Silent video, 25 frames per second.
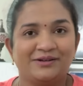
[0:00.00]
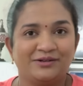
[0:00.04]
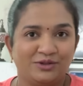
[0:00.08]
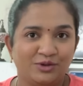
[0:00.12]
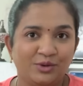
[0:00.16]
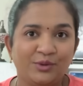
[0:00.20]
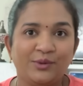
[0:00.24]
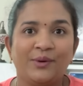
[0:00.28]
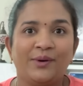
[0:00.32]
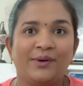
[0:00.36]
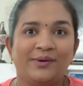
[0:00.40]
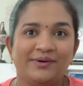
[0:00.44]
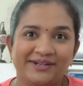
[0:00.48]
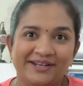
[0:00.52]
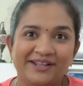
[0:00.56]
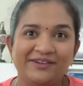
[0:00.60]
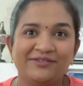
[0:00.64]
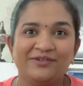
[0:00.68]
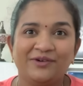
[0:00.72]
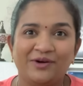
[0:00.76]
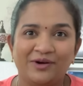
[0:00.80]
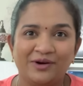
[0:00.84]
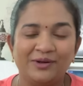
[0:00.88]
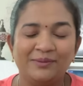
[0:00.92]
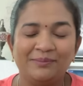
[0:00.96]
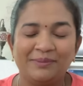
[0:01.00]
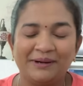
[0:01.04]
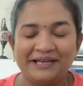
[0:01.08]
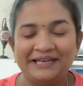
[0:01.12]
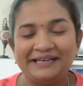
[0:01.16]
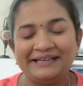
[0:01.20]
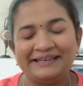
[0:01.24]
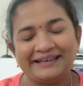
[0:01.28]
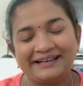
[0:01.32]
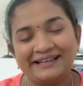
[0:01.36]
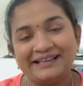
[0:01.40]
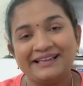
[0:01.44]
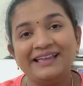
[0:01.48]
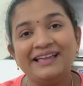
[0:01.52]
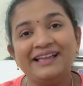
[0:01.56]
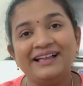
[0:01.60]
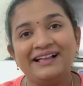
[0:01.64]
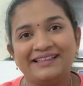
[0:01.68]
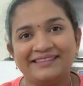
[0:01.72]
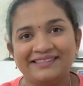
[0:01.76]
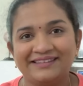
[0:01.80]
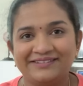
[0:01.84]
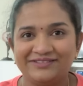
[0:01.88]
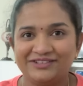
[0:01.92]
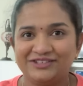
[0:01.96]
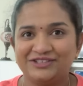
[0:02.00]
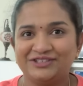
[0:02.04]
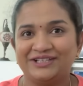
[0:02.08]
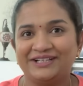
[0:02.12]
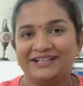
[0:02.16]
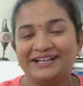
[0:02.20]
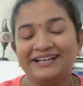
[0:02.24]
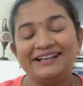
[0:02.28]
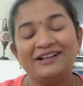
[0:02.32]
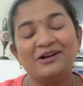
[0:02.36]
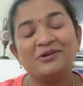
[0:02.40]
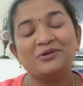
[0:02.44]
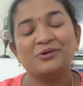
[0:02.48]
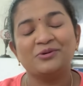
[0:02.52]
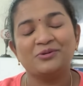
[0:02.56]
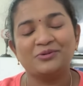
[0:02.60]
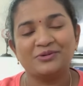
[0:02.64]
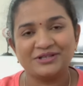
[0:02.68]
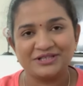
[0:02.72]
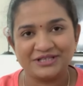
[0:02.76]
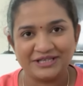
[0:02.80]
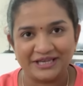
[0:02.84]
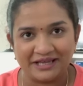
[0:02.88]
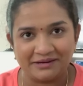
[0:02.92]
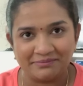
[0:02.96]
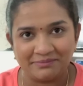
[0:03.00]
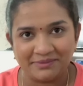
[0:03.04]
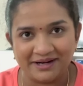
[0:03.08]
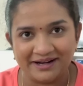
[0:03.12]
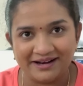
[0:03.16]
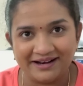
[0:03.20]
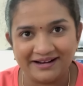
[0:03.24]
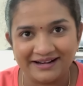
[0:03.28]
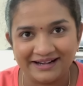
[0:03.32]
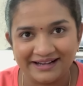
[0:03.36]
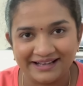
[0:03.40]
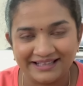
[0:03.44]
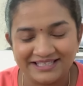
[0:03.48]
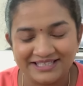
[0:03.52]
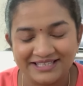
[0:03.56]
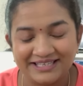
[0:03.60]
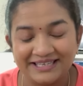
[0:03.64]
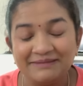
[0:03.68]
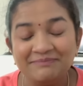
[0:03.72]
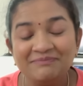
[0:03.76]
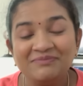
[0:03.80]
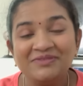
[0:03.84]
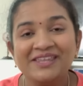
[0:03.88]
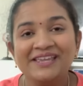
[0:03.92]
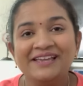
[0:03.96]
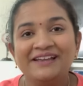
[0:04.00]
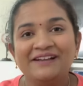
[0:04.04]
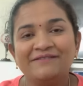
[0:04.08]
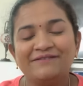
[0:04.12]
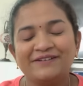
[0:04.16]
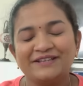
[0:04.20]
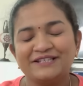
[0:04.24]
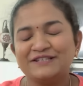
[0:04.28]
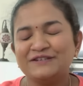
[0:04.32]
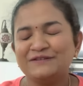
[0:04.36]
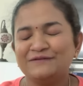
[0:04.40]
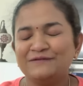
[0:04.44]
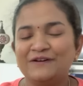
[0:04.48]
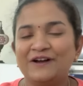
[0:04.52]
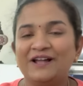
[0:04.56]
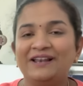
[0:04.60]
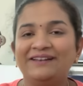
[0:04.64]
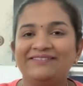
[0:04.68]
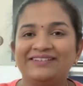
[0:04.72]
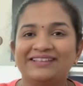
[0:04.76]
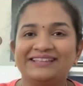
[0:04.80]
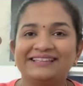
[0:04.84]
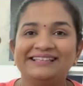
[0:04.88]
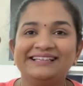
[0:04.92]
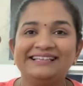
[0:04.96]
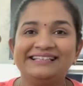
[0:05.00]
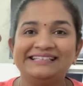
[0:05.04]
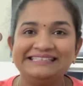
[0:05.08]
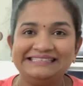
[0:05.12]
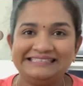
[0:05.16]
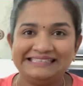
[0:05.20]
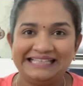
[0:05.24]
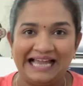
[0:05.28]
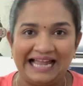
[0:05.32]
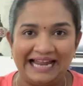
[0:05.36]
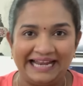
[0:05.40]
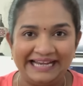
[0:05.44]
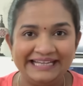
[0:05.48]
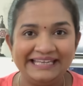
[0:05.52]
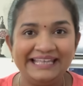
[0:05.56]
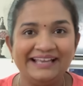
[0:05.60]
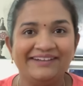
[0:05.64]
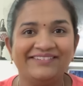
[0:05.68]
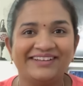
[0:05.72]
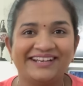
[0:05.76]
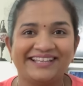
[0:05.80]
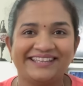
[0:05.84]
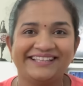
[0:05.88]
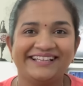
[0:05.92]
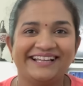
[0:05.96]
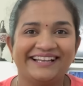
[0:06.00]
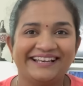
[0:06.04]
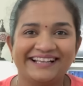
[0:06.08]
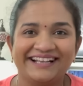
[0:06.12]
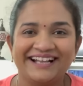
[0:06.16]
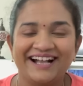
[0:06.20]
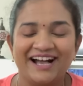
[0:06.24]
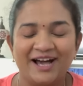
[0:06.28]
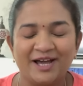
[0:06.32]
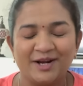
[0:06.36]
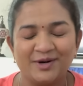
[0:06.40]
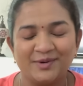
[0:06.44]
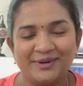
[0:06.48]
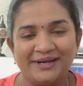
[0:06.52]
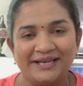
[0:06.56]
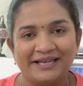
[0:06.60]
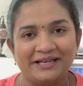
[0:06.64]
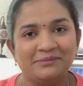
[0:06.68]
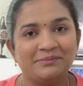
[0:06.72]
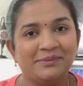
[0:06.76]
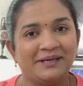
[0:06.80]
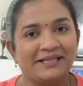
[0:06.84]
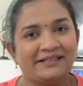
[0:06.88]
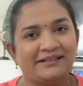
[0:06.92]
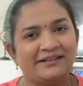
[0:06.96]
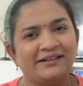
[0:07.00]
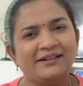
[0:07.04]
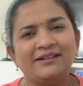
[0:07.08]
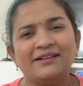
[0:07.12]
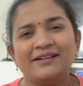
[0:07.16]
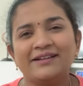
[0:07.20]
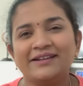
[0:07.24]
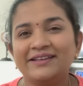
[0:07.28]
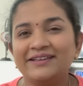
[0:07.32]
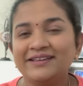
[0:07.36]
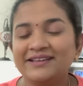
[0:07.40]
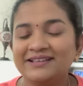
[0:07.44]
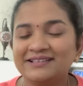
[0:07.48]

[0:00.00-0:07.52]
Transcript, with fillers: ட்ரூ அவுட்டாக ஃபாலோ பண்ணிட்டு இருக்கேன் அந்த விஷயங்களை நான் உங்க கூட ஷேர் பண்ணலாம்னு நினச்சேன் ஃபர்ஸ்ட் ஆஃப் ஆல் வந்து இந்த ஐடியா வர்றதுக்கான காரணம் என்னன்னு பார்த்தீங்கன்னா நிறைய